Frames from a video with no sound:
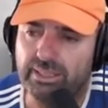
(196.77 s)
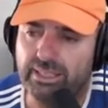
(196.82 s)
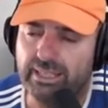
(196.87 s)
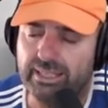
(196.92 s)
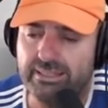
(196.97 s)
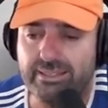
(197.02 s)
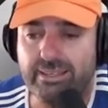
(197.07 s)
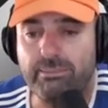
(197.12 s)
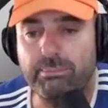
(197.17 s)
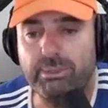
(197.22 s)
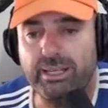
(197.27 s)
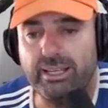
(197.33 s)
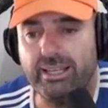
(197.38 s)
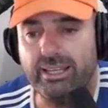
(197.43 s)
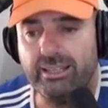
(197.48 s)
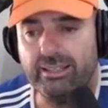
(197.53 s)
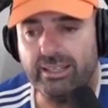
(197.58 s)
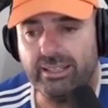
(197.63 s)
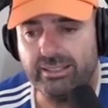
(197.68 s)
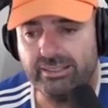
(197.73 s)
eh,
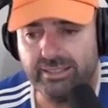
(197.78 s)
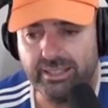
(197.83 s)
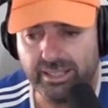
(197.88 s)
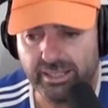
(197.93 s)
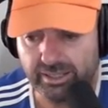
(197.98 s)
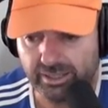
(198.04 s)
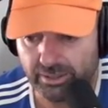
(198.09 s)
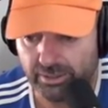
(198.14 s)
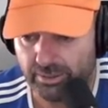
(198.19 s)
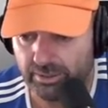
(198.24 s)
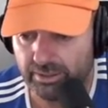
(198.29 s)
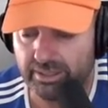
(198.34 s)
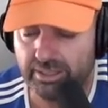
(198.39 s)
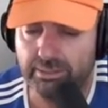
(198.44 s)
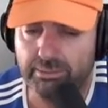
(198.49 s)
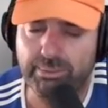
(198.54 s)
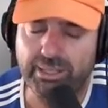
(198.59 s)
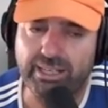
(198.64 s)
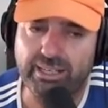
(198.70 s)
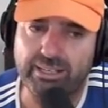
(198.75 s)
Simple Screen
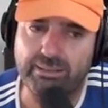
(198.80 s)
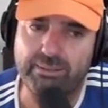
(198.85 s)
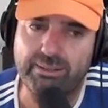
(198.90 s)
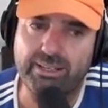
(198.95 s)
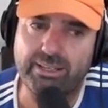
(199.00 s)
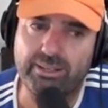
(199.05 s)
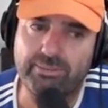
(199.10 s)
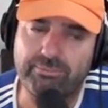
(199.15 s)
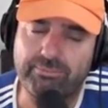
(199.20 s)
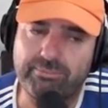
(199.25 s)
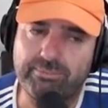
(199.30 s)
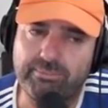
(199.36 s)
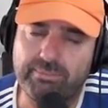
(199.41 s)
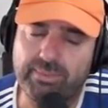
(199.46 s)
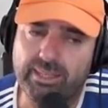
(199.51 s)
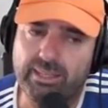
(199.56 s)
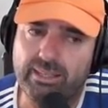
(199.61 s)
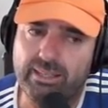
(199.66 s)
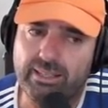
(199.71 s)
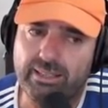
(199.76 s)
Recorder para grabar,
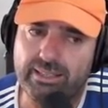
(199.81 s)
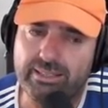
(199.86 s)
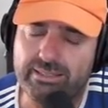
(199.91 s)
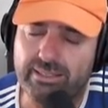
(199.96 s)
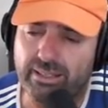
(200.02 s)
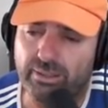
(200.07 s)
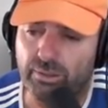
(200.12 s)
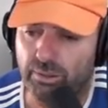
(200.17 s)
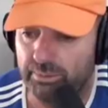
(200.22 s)
he instalado